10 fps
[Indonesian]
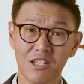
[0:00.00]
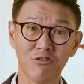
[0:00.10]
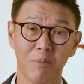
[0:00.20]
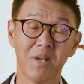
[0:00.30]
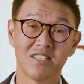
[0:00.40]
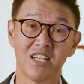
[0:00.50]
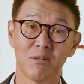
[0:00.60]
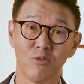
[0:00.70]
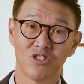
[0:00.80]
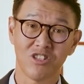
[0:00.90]
Kita sudah
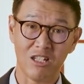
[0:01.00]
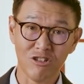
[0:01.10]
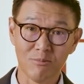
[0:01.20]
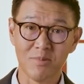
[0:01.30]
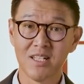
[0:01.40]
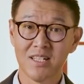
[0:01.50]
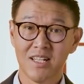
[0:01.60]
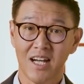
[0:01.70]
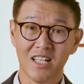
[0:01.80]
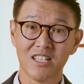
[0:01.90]
belajar bahwa shalom
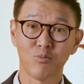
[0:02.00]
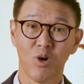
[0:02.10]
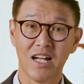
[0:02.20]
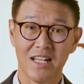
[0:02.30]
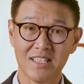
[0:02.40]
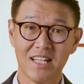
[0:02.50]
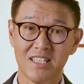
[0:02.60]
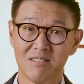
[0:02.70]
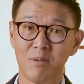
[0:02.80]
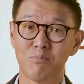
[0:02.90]
adalah sebuah
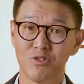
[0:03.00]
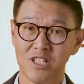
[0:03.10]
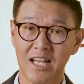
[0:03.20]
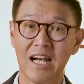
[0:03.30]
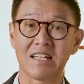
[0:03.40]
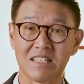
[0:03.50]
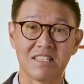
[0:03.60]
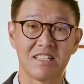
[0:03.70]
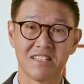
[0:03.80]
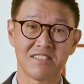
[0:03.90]
kata yang mempunyai
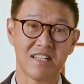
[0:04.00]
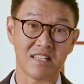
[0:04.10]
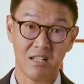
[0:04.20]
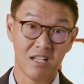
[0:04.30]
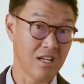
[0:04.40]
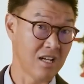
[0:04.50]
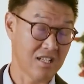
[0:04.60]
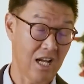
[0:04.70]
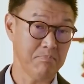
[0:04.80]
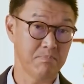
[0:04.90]
arti dasar
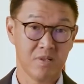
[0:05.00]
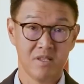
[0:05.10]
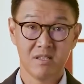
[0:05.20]
lengkap